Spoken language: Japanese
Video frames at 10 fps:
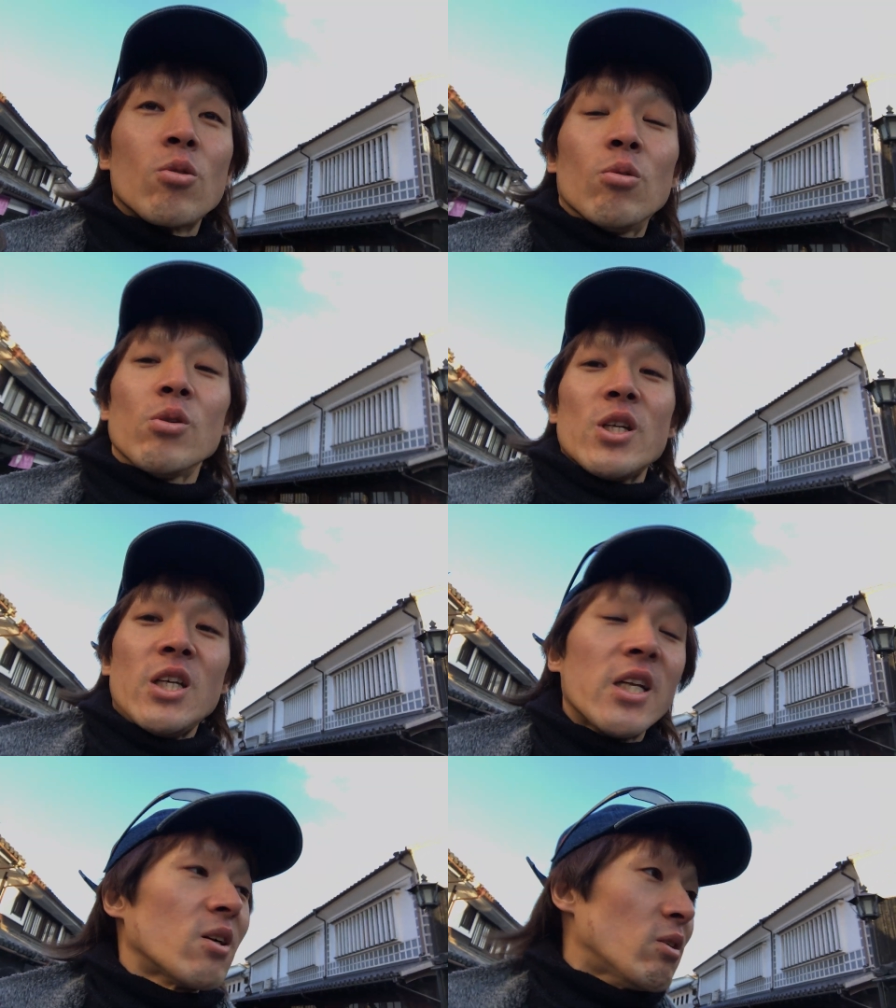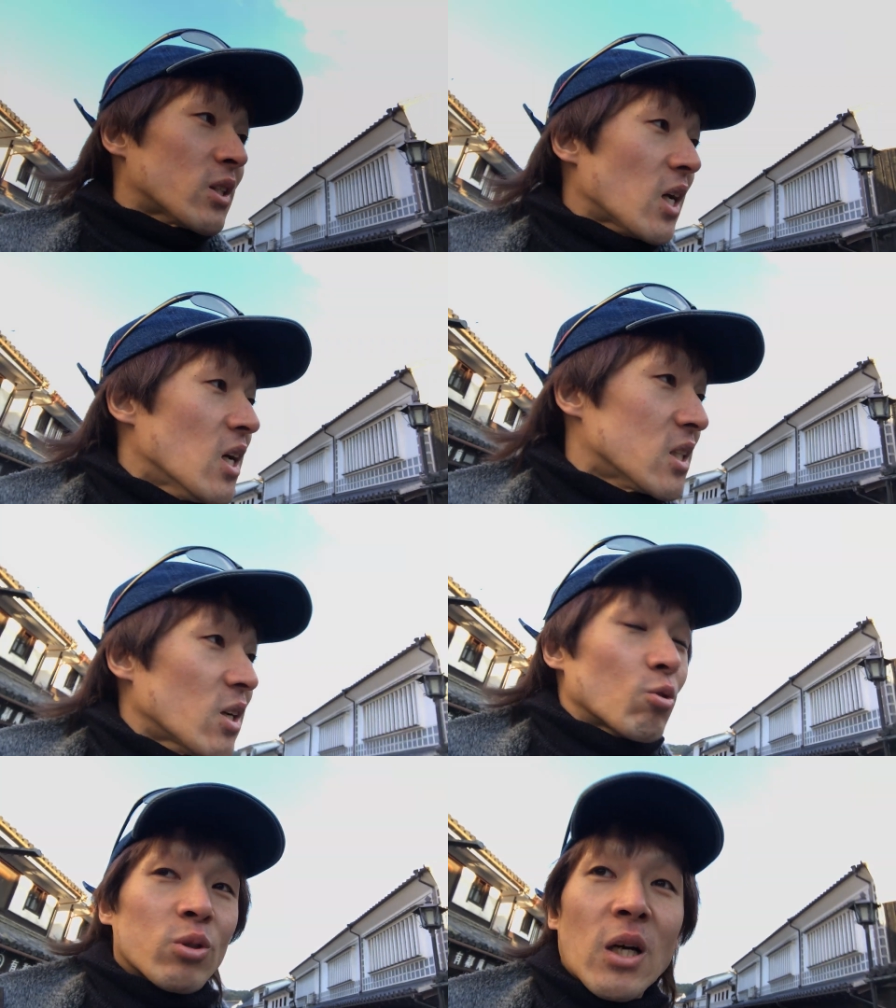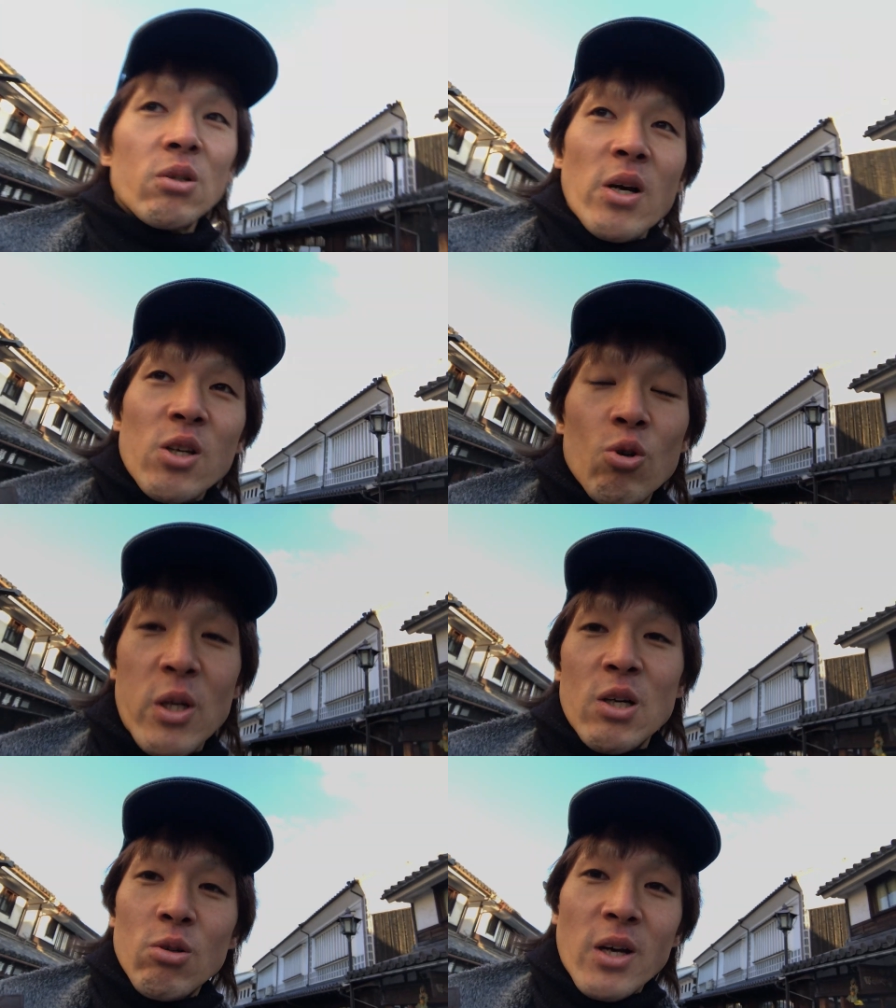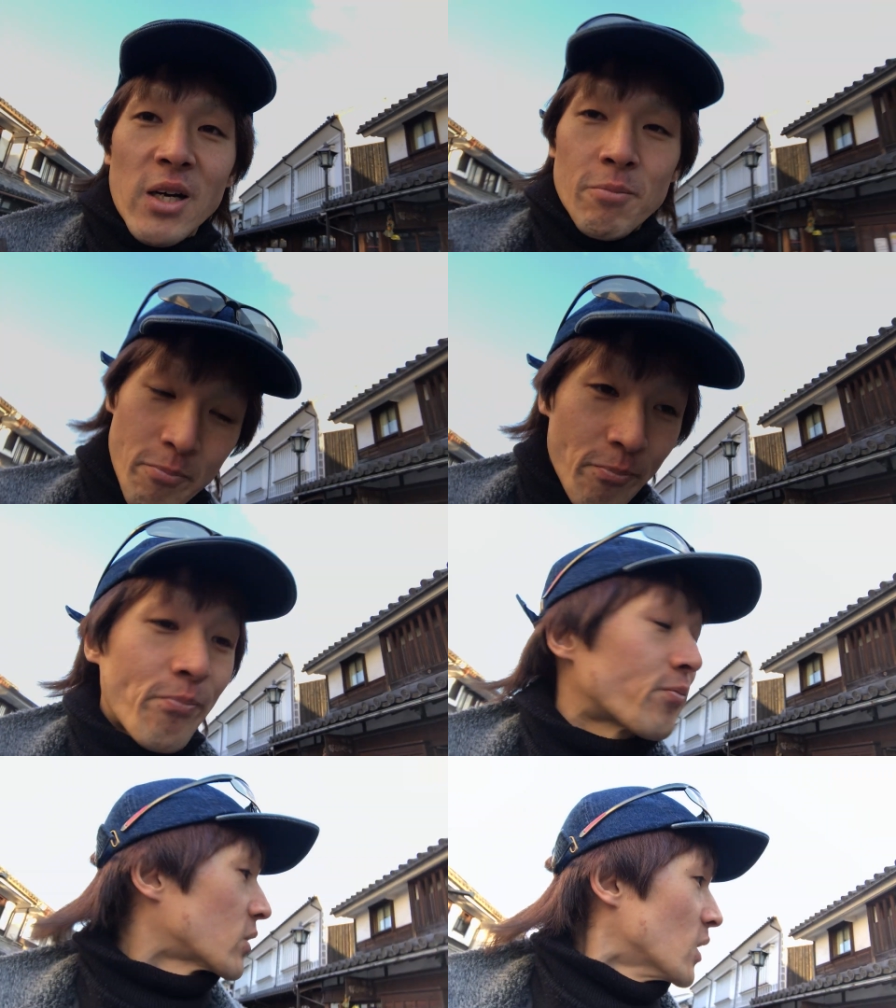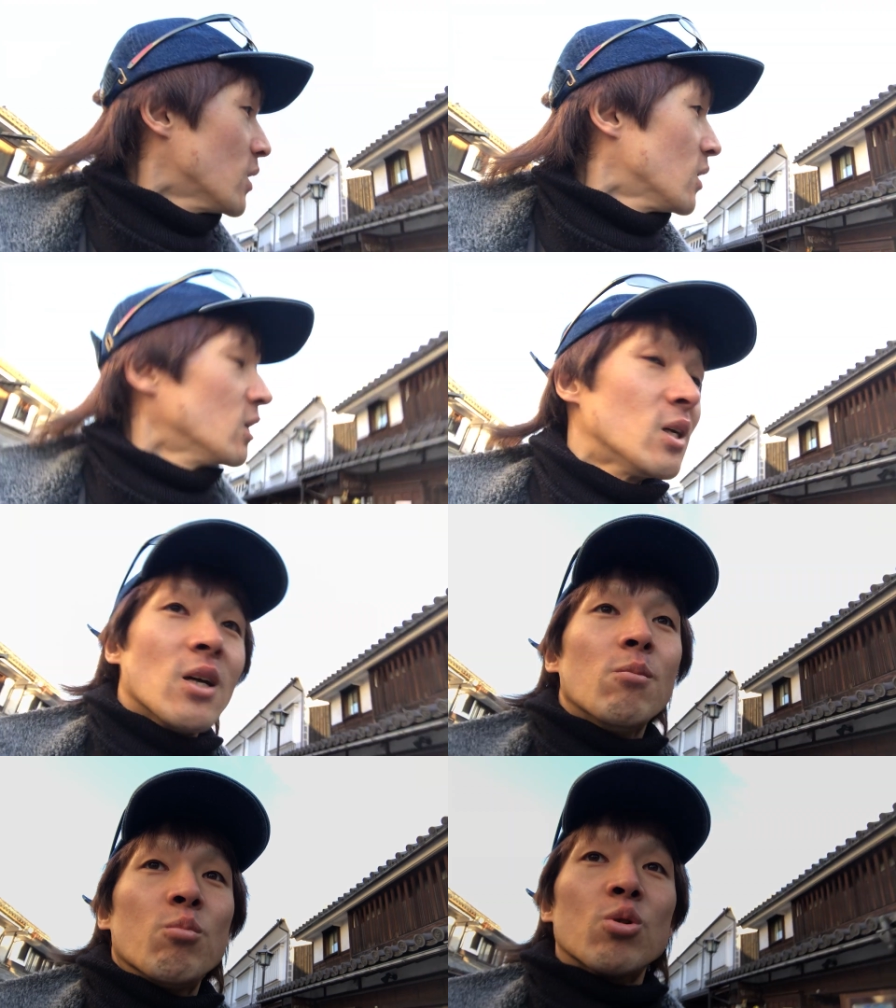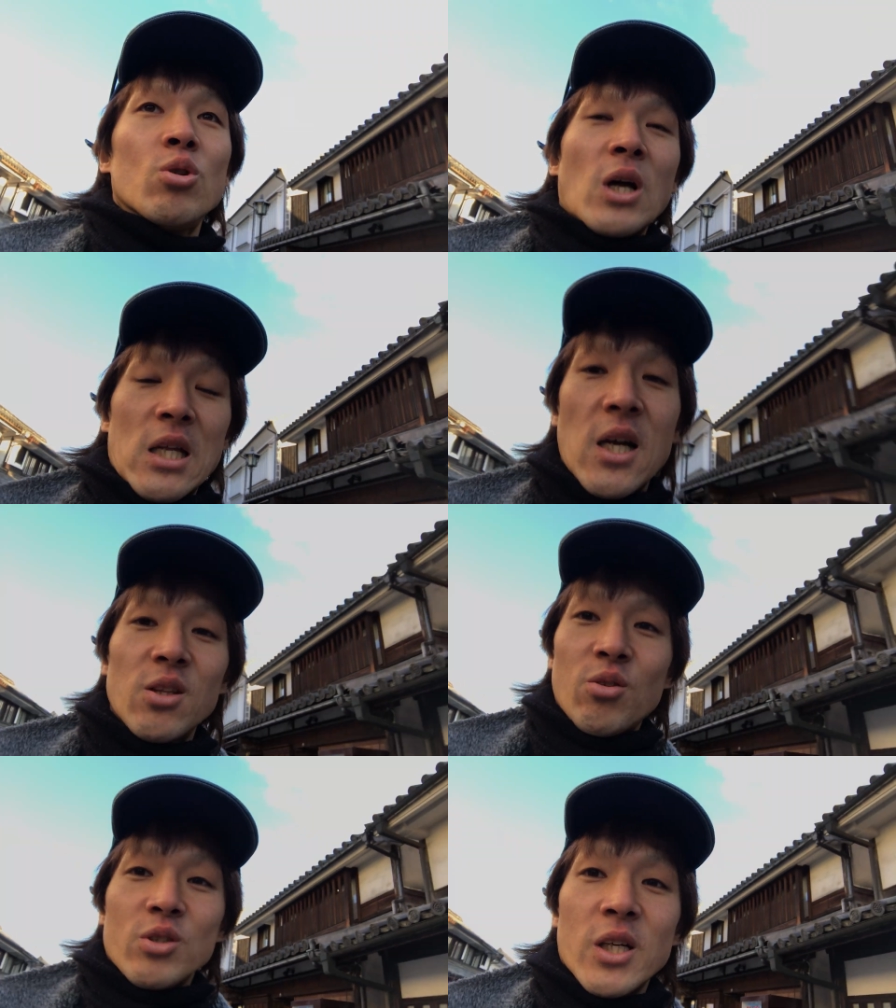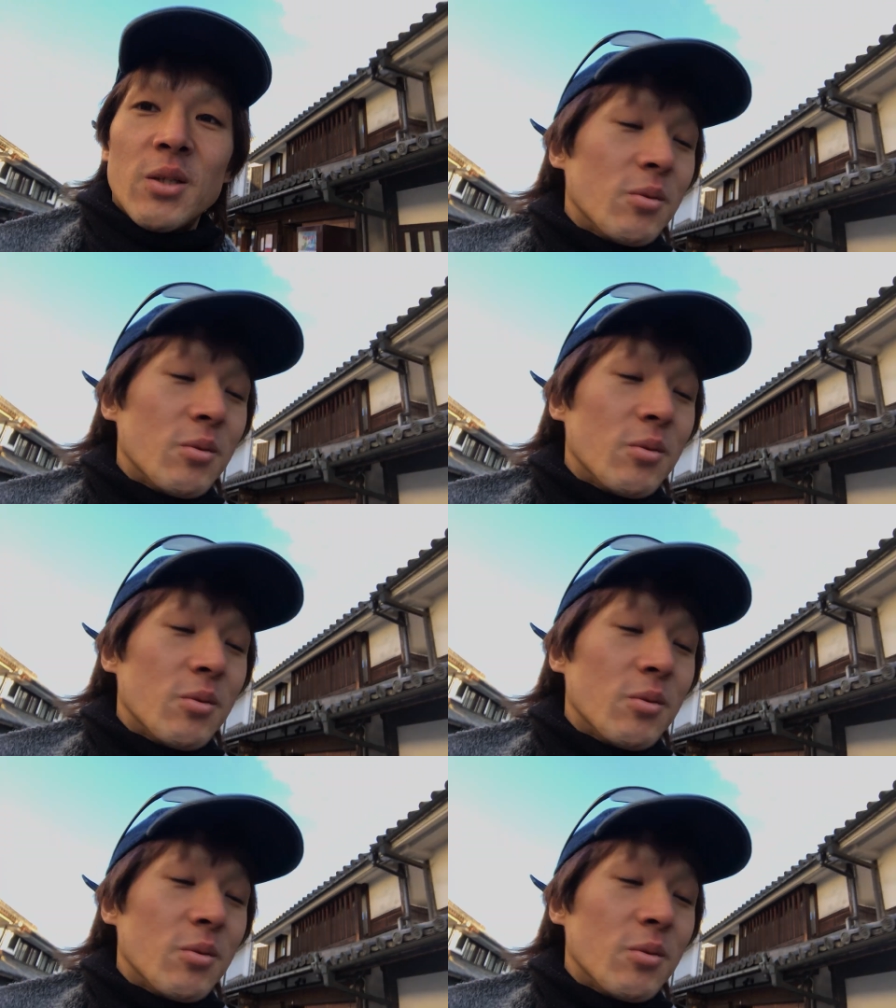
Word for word: こに入れてくださいちゃんと宅配業者来るから来るから担当者